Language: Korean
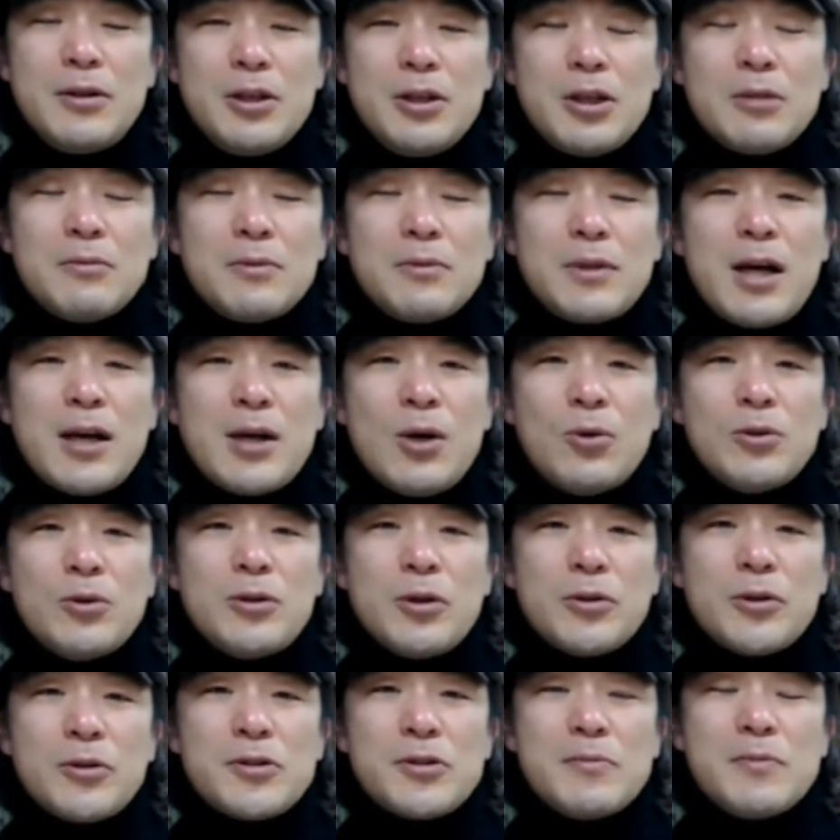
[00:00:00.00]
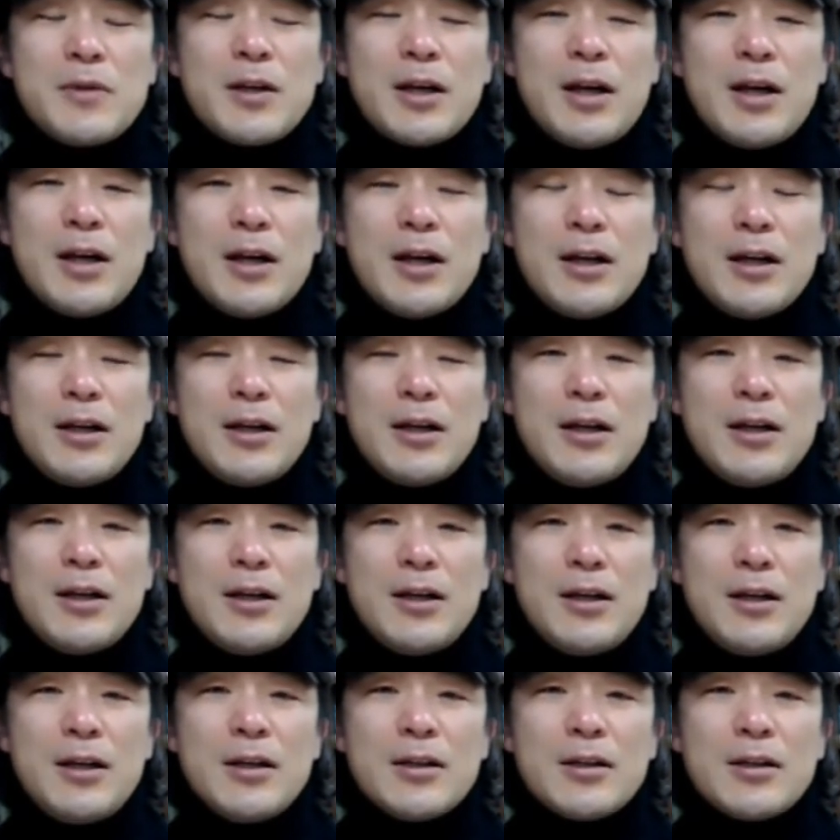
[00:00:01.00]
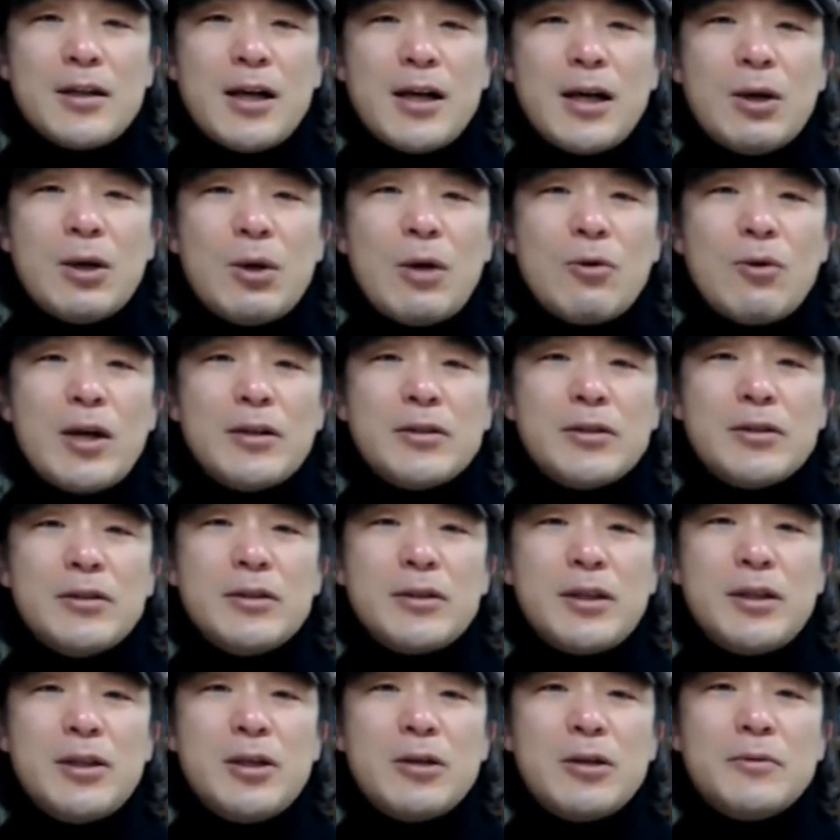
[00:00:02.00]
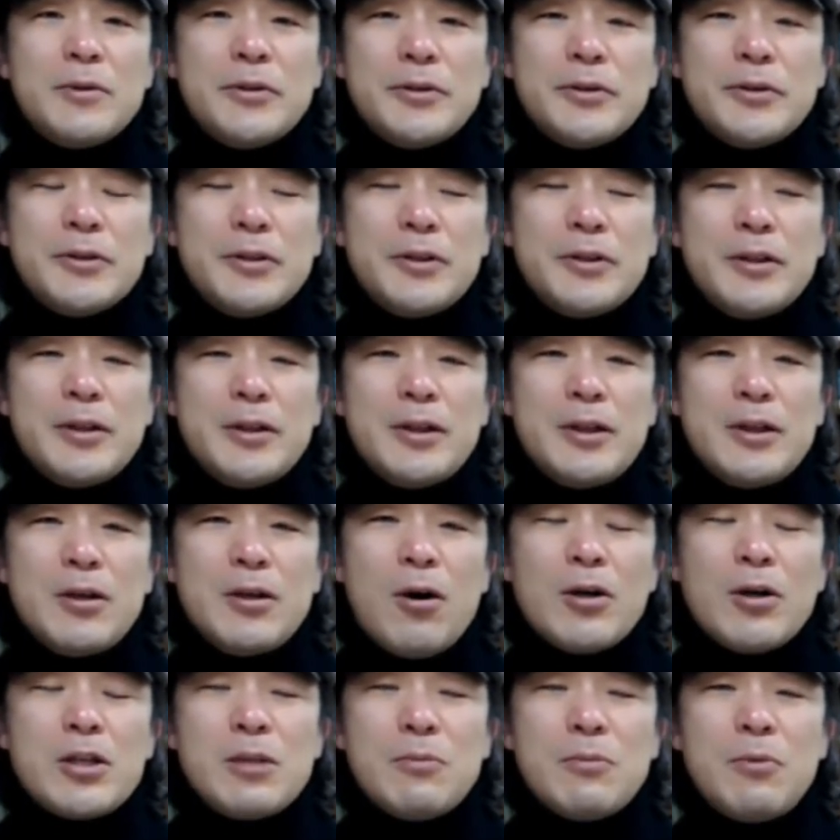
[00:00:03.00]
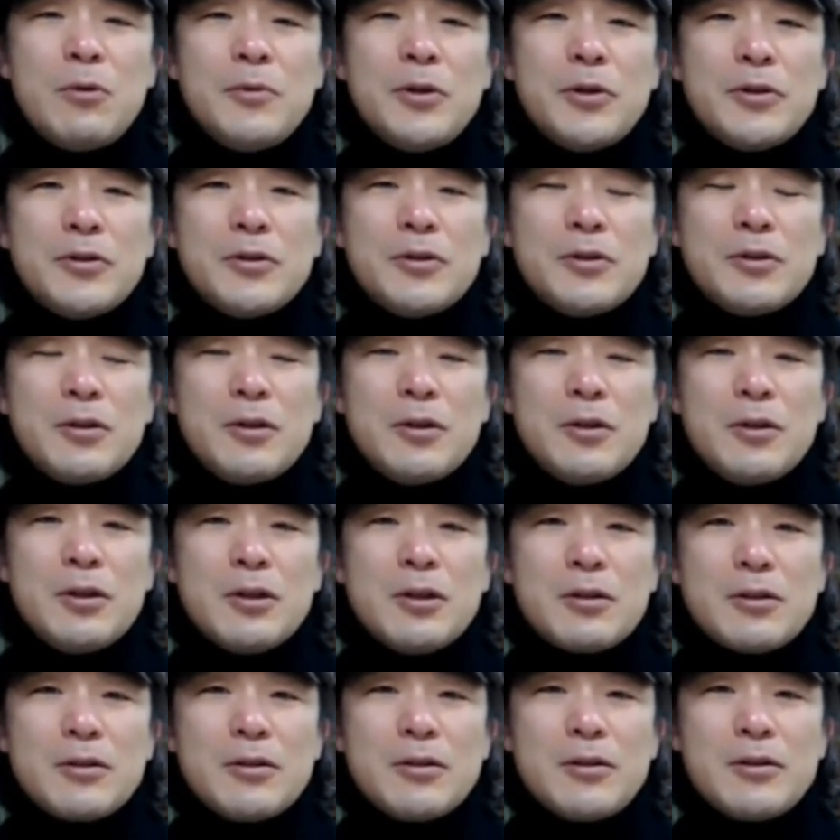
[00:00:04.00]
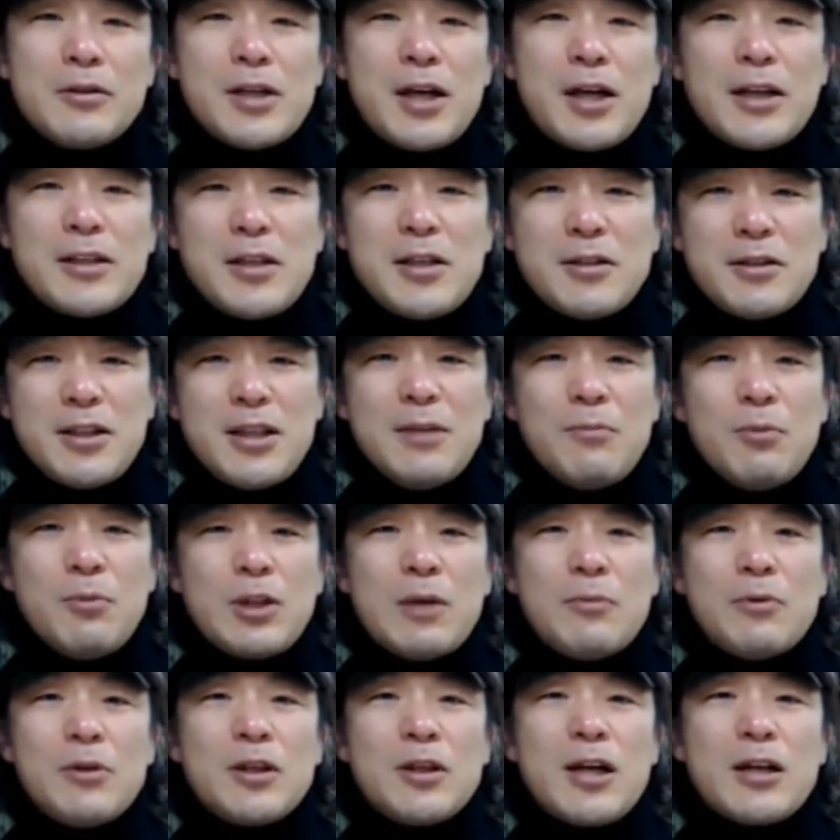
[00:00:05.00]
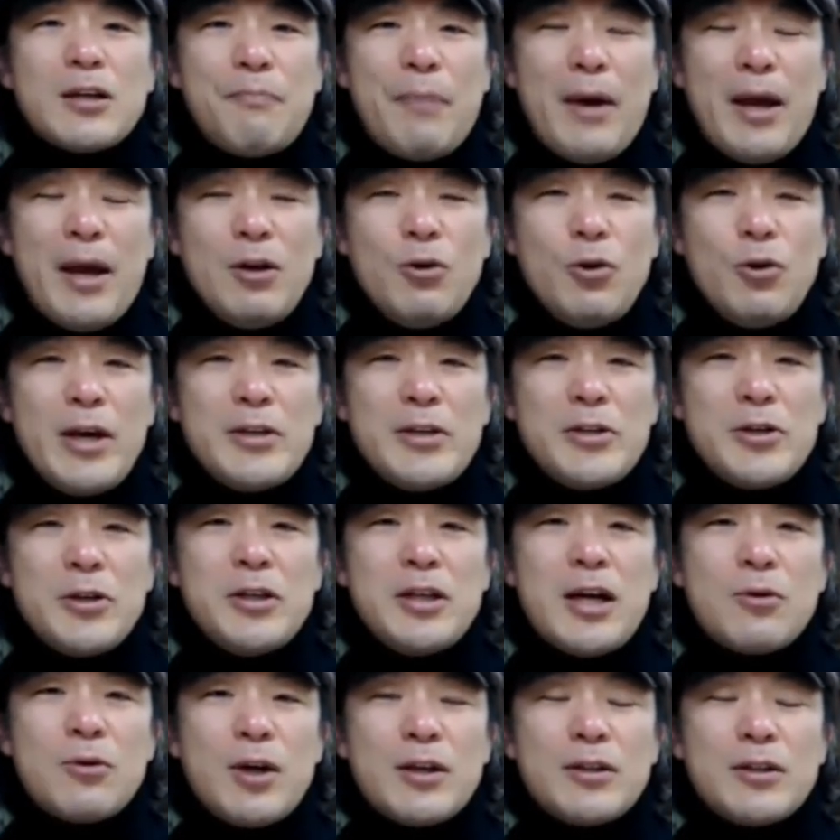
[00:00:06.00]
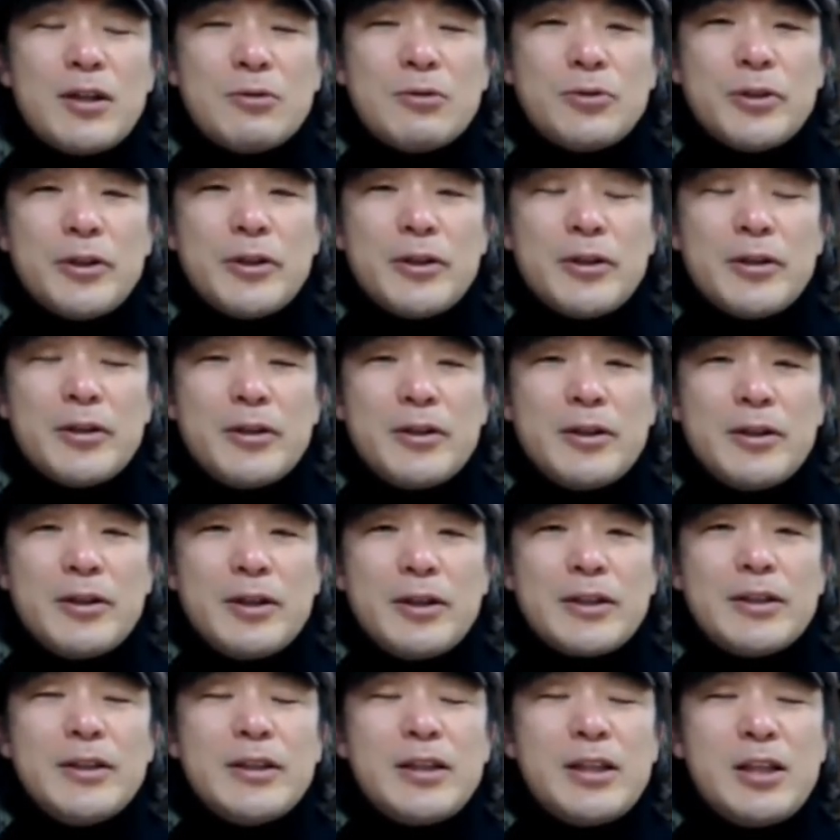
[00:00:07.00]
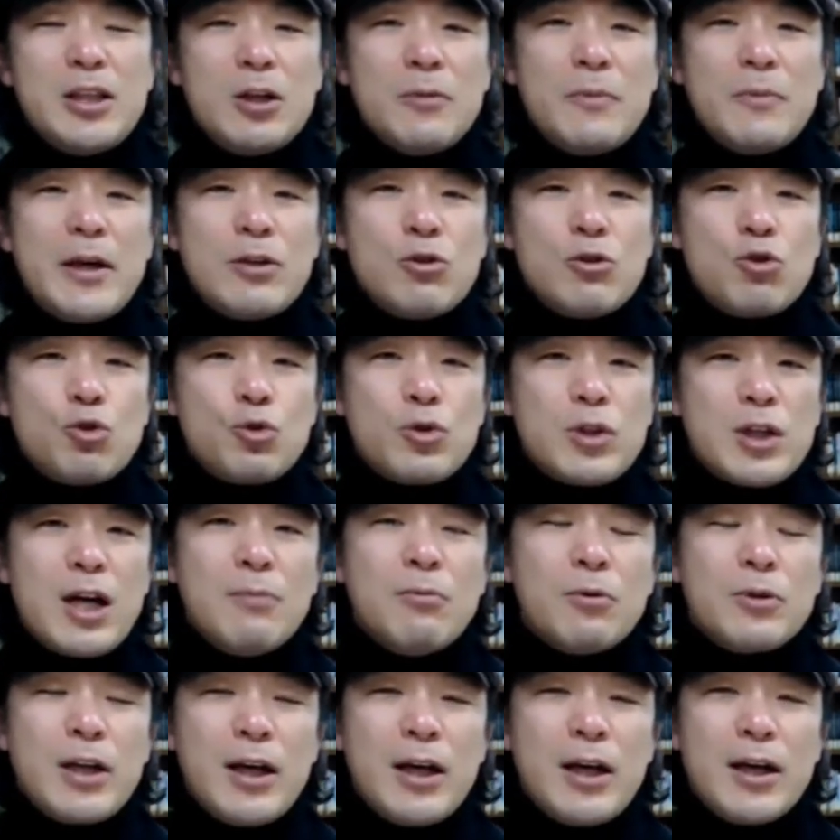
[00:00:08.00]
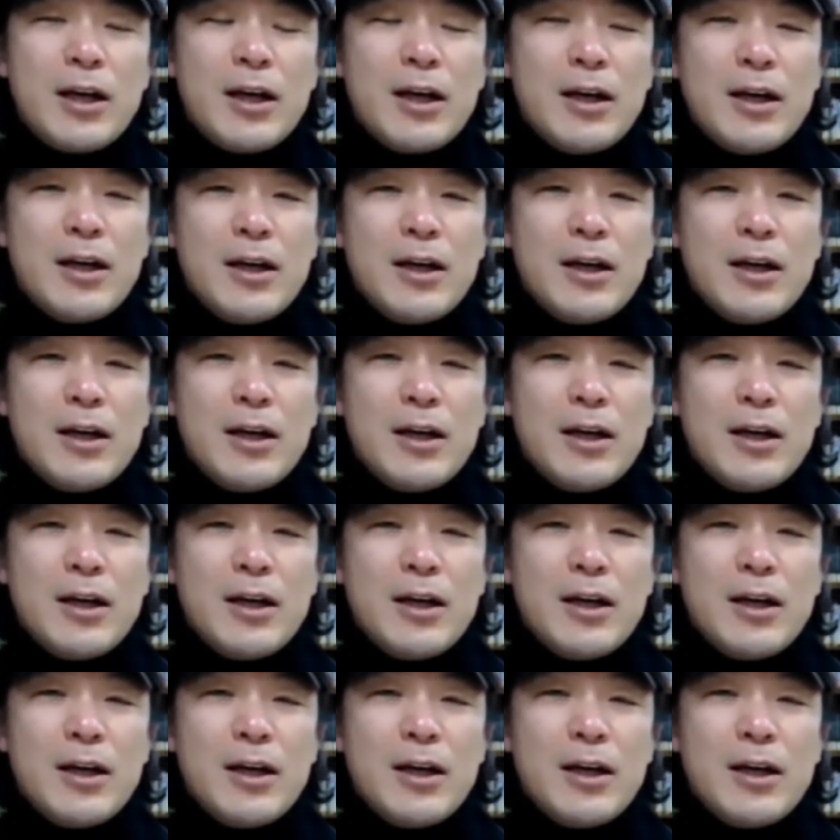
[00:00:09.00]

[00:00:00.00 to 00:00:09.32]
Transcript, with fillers: 여러분 카카오는 어떻습니까? 카카오라고 하는 그 기업은 어찌 보면 그 제가 책들을 보다 보니까 그 밸류에이션이라고 하더라고요. 그 기업의 주가보다